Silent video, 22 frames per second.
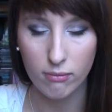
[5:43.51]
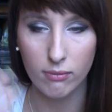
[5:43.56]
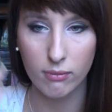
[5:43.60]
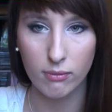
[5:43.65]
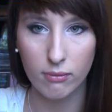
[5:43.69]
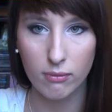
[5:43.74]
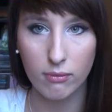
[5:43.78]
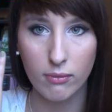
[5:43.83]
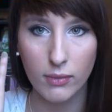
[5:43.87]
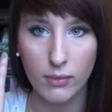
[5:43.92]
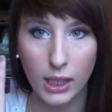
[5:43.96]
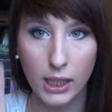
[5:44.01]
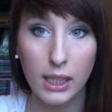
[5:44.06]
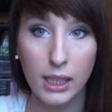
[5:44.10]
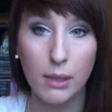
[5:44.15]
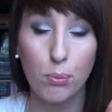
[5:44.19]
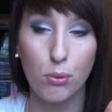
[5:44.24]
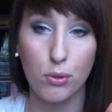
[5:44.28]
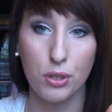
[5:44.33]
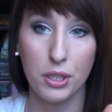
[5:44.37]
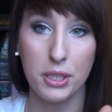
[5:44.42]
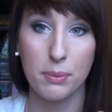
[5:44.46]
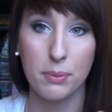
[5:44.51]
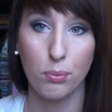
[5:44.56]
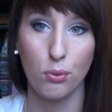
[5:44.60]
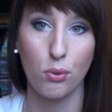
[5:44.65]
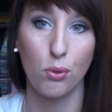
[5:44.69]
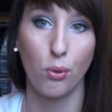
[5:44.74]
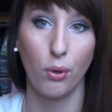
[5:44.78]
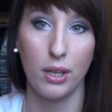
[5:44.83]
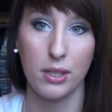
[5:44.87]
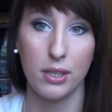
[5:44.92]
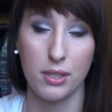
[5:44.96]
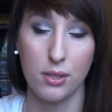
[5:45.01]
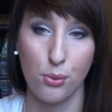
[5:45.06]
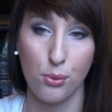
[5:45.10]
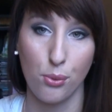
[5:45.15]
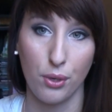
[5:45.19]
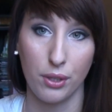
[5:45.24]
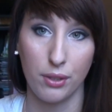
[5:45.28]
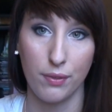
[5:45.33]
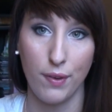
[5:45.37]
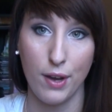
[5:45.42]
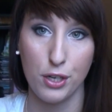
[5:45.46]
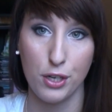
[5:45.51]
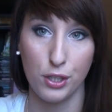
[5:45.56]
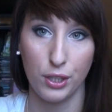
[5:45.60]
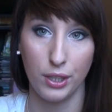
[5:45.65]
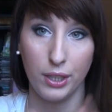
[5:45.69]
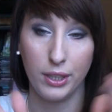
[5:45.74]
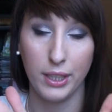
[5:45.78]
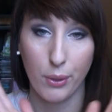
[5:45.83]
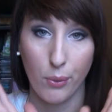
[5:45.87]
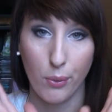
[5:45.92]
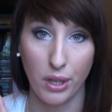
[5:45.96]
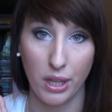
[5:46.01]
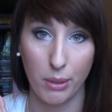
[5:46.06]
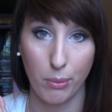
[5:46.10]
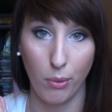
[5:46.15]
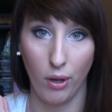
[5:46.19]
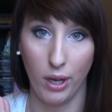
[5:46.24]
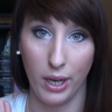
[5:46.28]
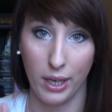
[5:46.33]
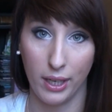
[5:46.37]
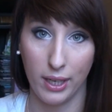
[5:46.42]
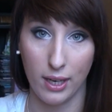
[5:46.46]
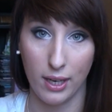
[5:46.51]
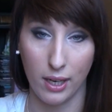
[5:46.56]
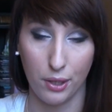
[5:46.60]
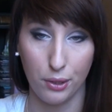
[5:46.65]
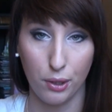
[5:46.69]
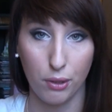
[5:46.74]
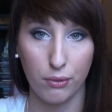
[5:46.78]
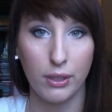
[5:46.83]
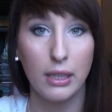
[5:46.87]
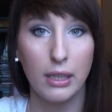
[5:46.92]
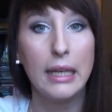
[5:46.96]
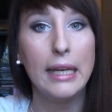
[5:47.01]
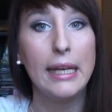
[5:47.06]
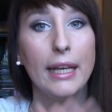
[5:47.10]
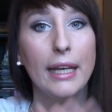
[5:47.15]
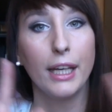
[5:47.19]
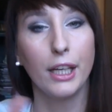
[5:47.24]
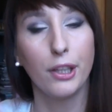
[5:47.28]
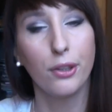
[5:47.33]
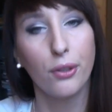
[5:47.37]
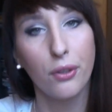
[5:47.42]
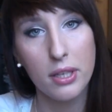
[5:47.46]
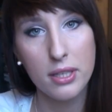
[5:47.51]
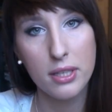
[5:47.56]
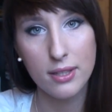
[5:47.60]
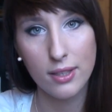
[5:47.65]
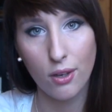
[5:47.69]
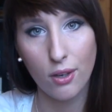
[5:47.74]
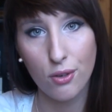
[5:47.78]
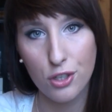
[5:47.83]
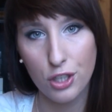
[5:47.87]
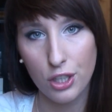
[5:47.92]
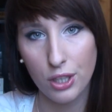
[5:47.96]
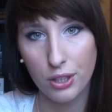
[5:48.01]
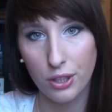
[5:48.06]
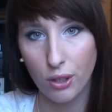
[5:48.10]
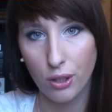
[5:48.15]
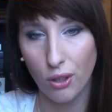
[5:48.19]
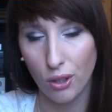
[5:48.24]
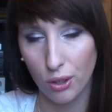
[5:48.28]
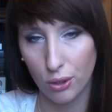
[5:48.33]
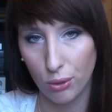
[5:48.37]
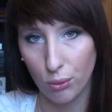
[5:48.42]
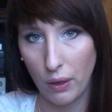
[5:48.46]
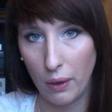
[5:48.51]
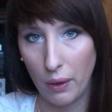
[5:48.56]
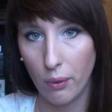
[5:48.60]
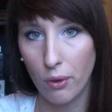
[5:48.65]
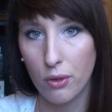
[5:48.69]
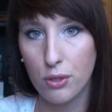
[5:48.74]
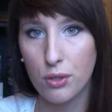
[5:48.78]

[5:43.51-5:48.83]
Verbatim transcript: Mm, I później spłukuję ze skóry twarzy i nakładam olej arganowy i to jest zakończenie tego rytuału.